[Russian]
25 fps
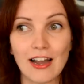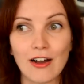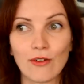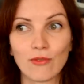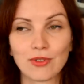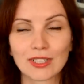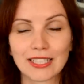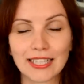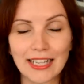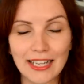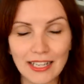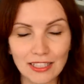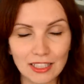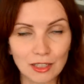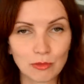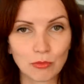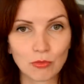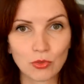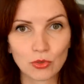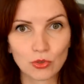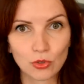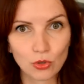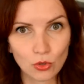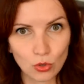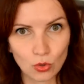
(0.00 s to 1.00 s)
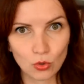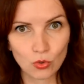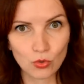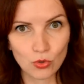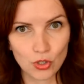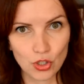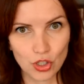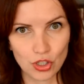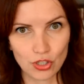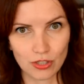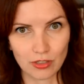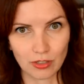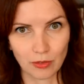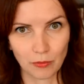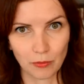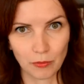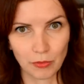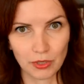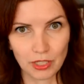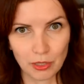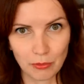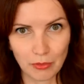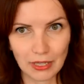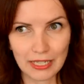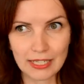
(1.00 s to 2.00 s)
Вот это будет круче,
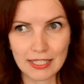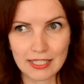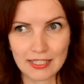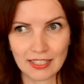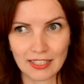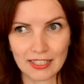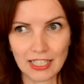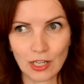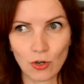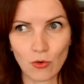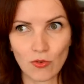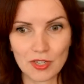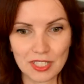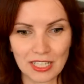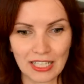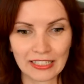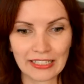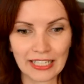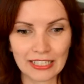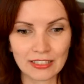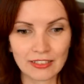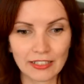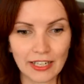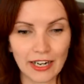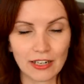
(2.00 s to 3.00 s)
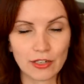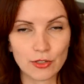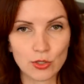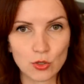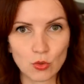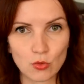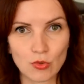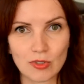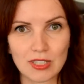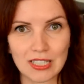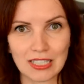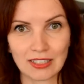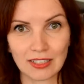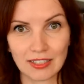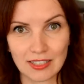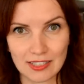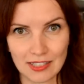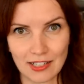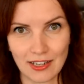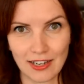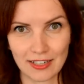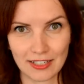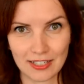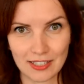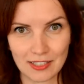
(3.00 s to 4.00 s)
понимаете? Тогда у вас конкретно реализуется этот
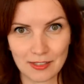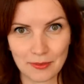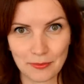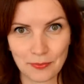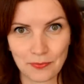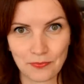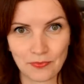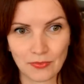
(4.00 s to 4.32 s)
ЗАГС.